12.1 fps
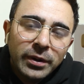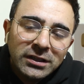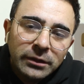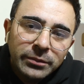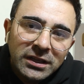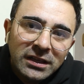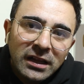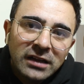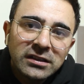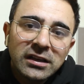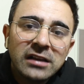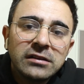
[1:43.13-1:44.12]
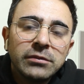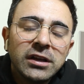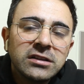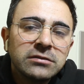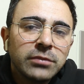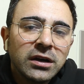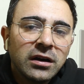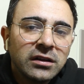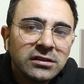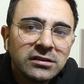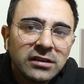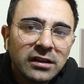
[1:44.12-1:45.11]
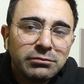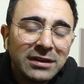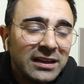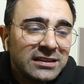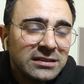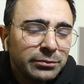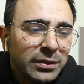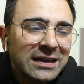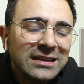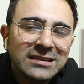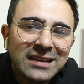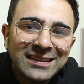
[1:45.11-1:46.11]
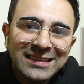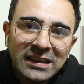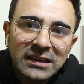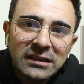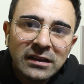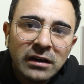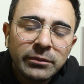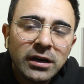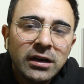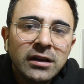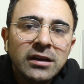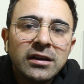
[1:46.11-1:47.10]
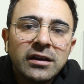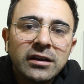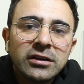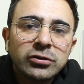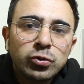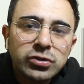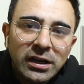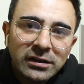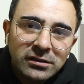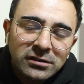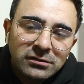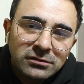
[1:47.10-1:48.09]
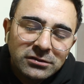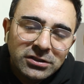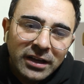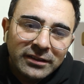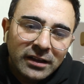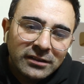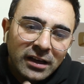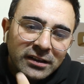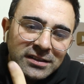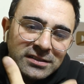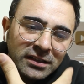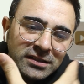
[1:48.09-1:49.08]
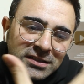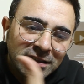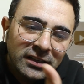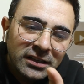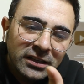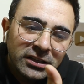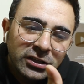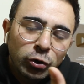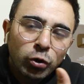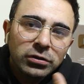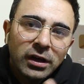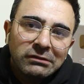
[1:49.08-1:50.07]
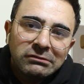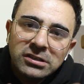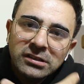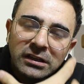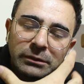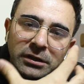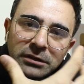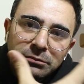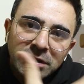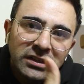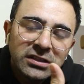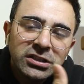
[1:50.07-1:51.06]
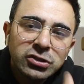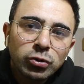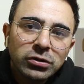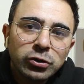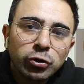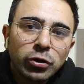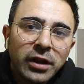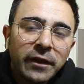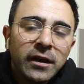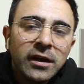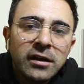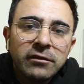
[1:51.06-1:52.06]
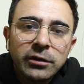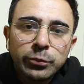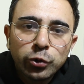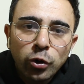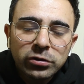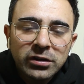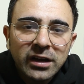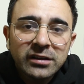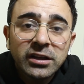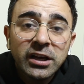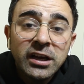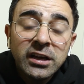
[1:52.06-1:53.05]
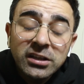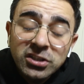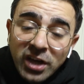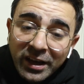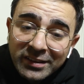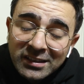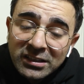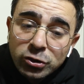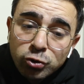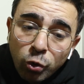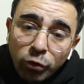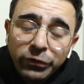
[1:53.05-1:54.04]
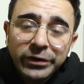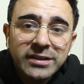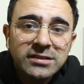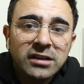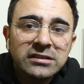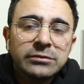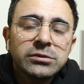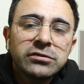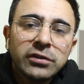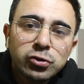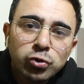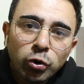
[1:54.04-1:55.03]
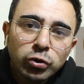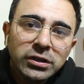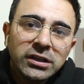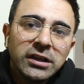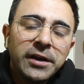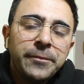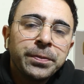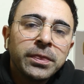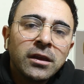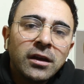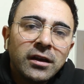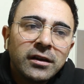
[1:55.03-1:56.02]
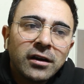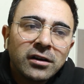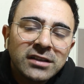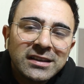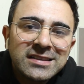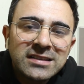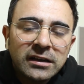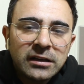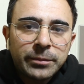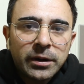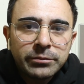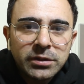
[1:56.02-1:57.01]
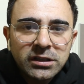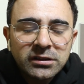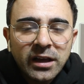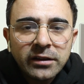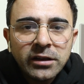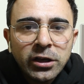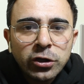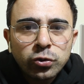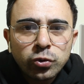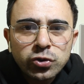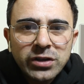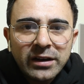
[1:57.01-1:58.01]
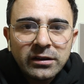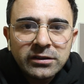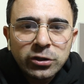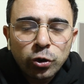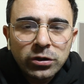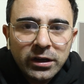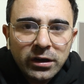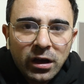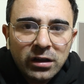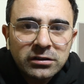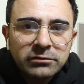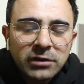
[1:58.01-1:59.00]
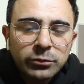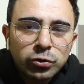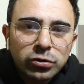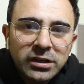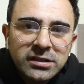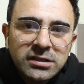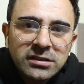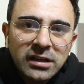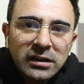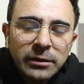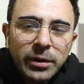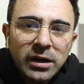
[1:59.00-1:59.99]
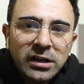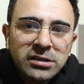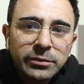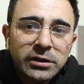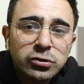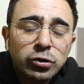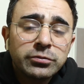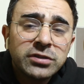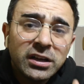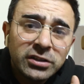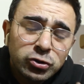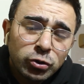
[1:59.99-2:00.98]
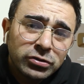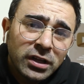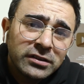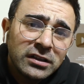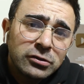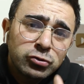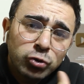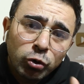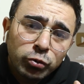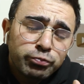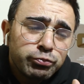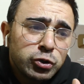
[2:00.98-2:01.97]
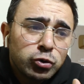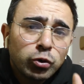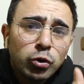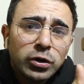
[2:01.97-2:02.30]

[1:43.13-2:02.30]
Bana bilgiler de geldi. Milletin Bakanlığından, Milletin Bakanından değil ama e, güzel şeyden yani istatistikleri iyi olan işte ne bileyim bilgisi çok iyi olan ve bu yönlerde kendini çok fazla adamış ve çok iyi e, analizler yapan birinden güzel tiyolar aldım ve bunu da sizlerle paylaşmak istiyorum. Sadece ondan değil, çok birçok